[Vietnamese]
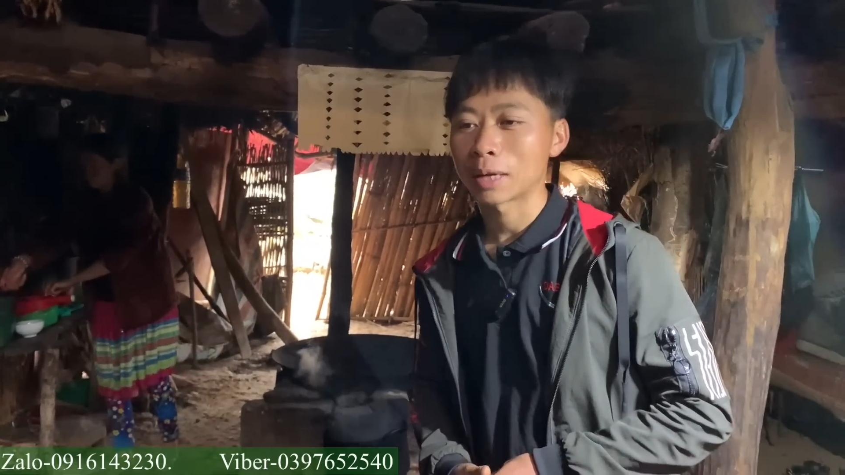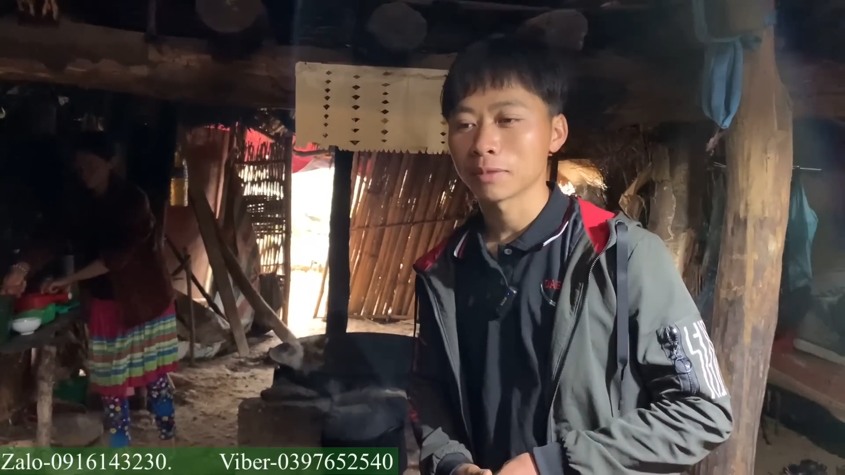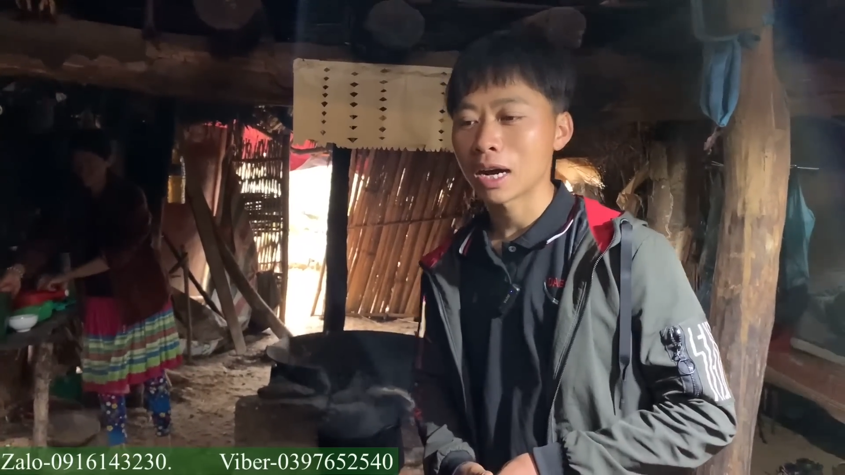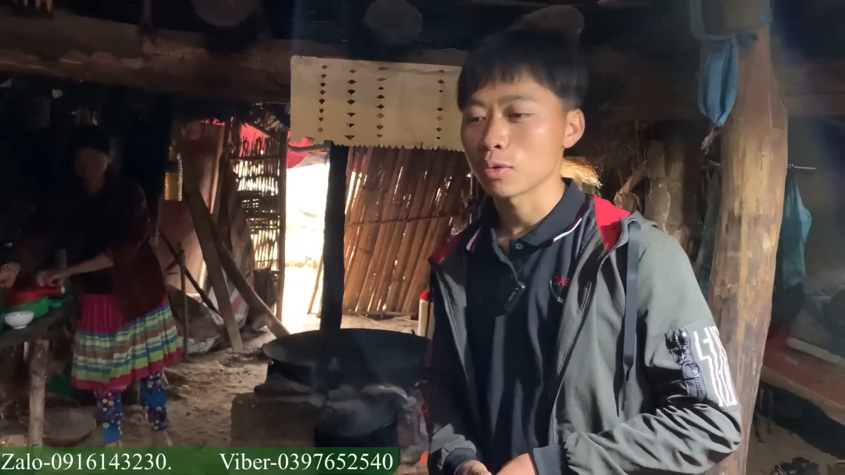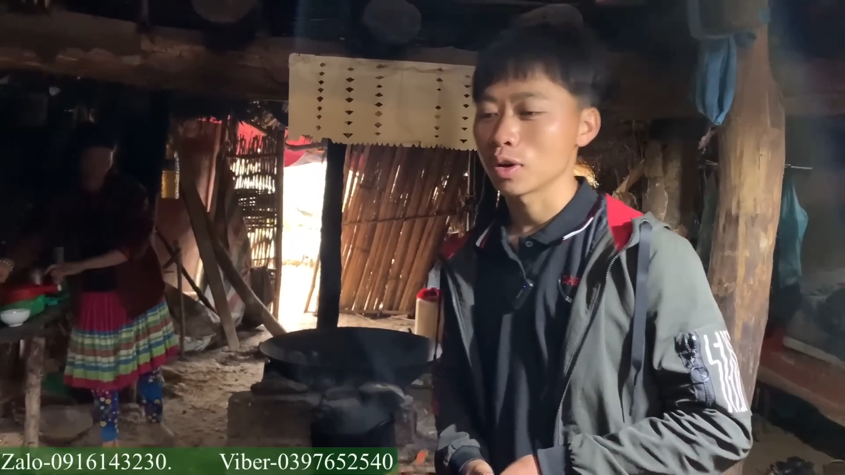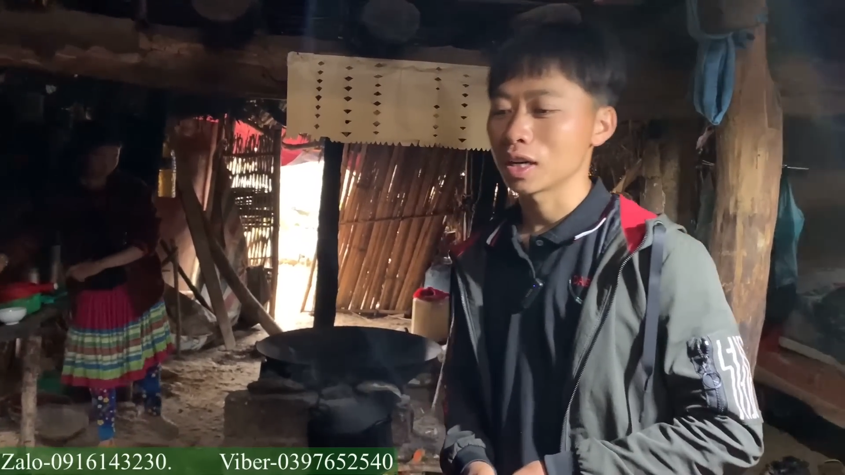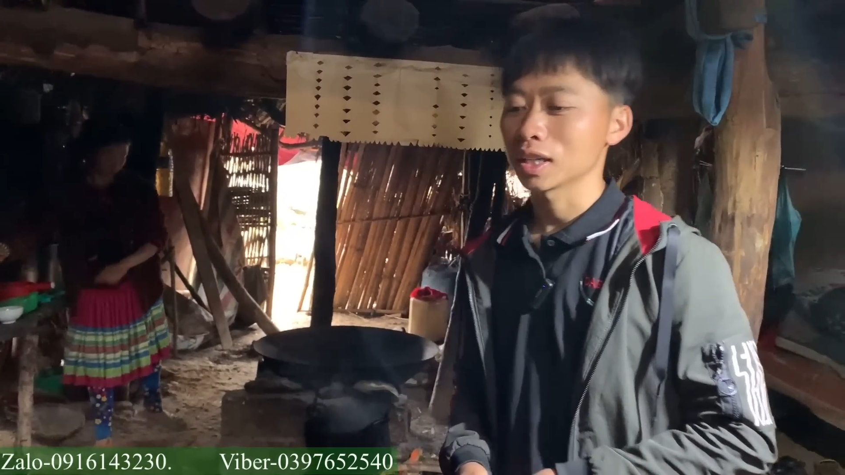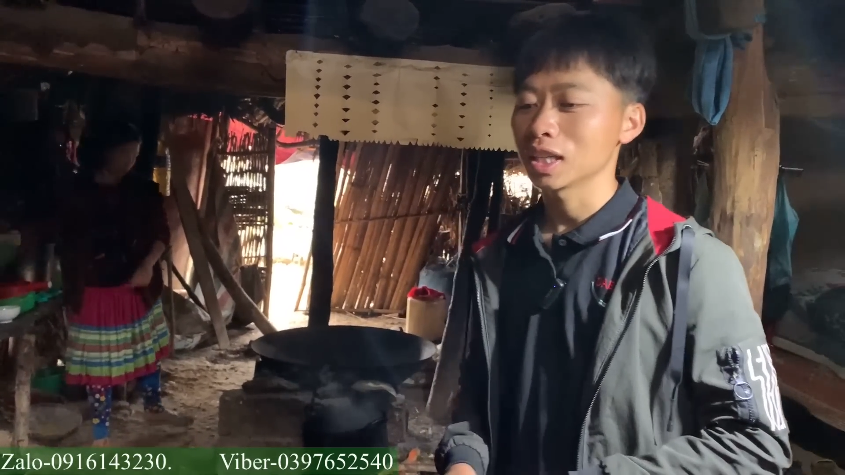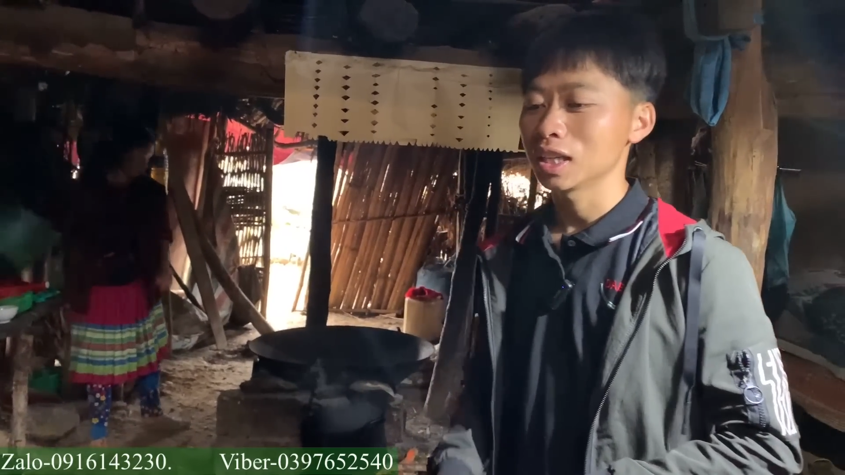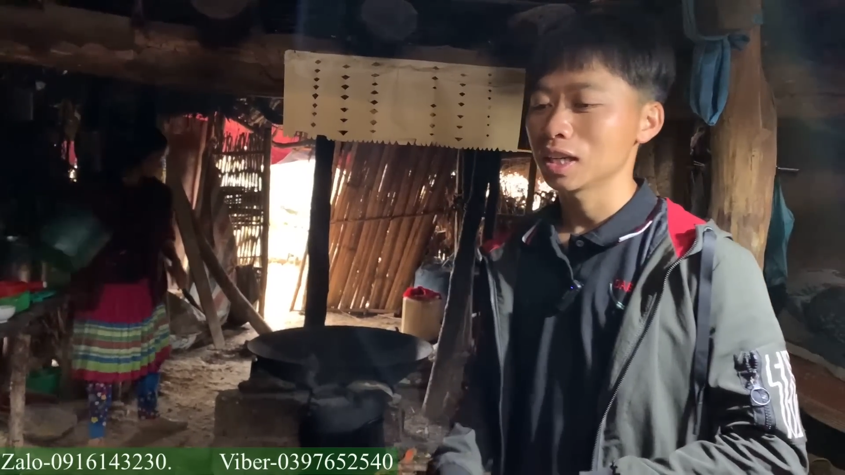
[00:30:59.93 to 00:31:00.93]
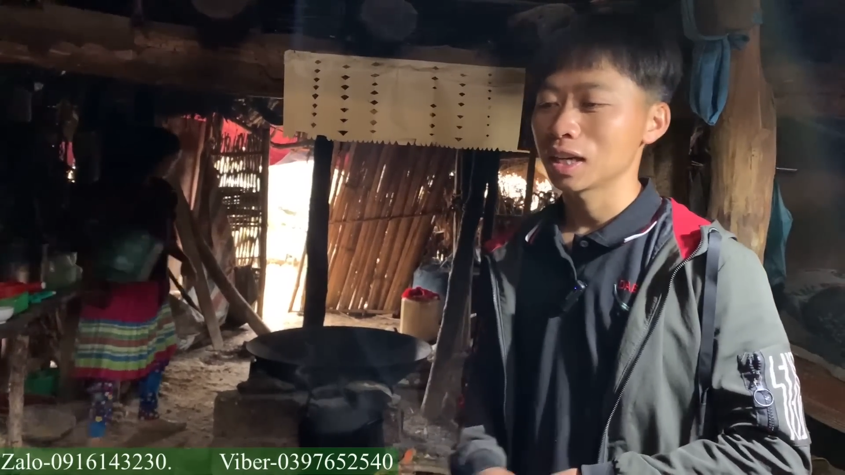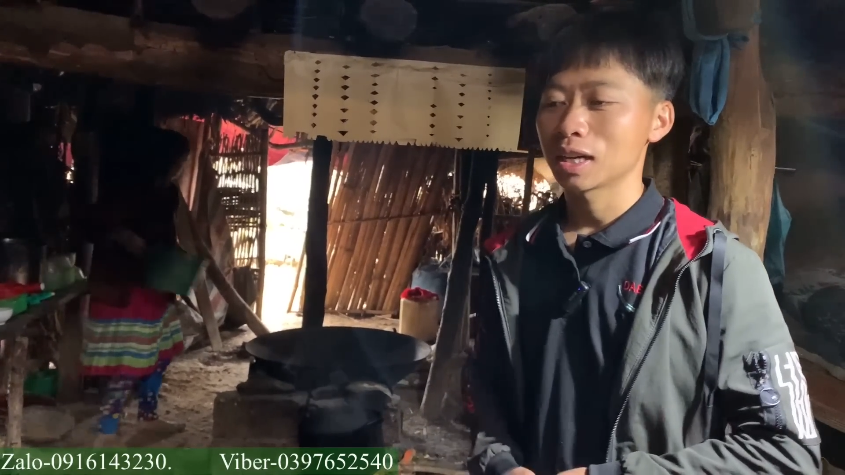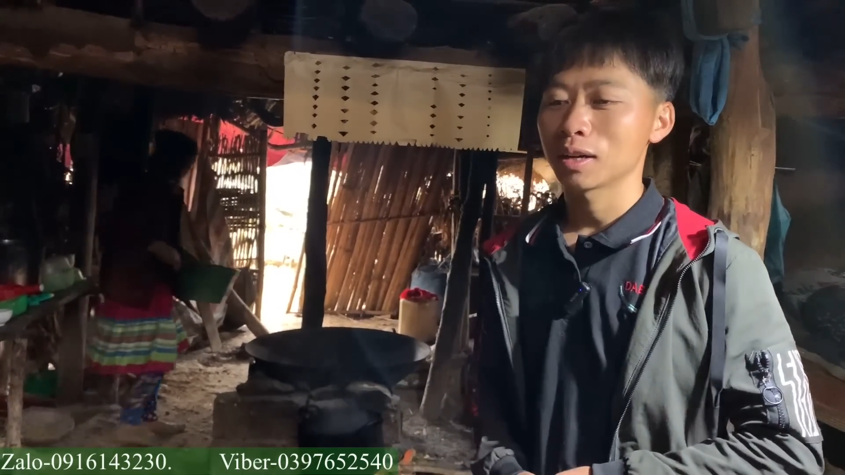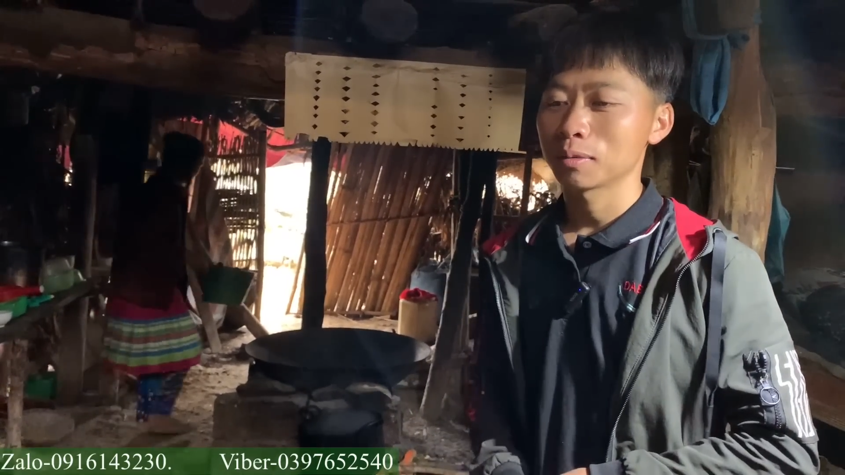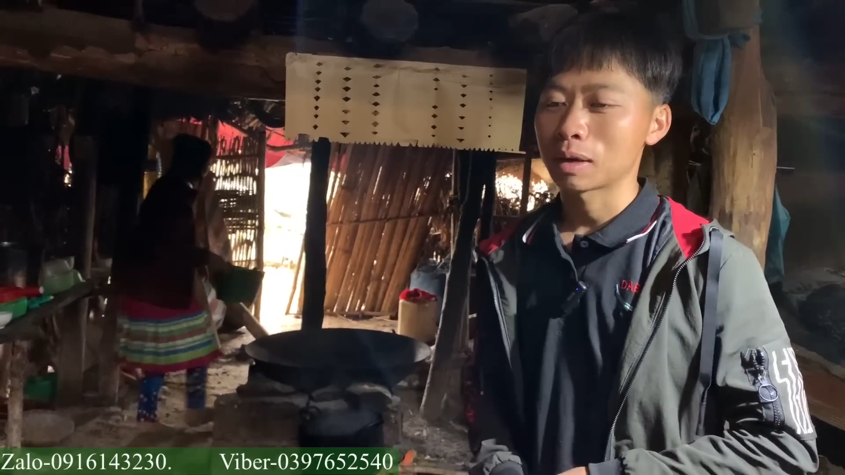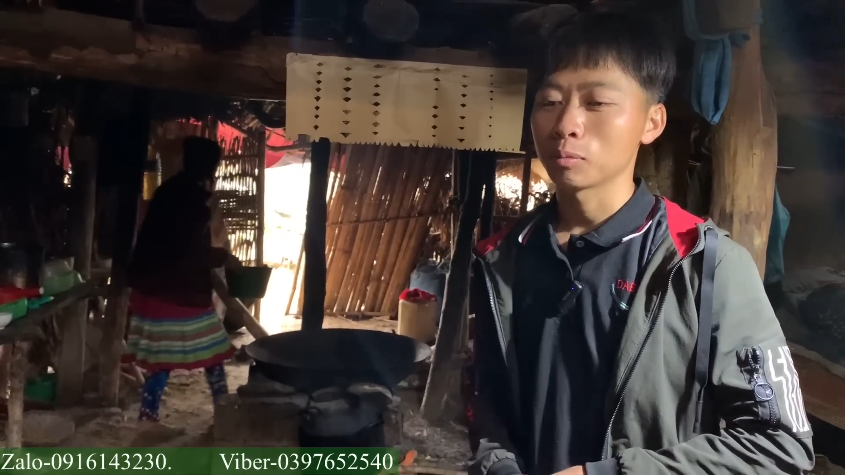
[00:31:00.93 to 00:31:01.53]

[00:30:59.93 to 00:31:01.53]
cái nắm gạo hoặc là cái à,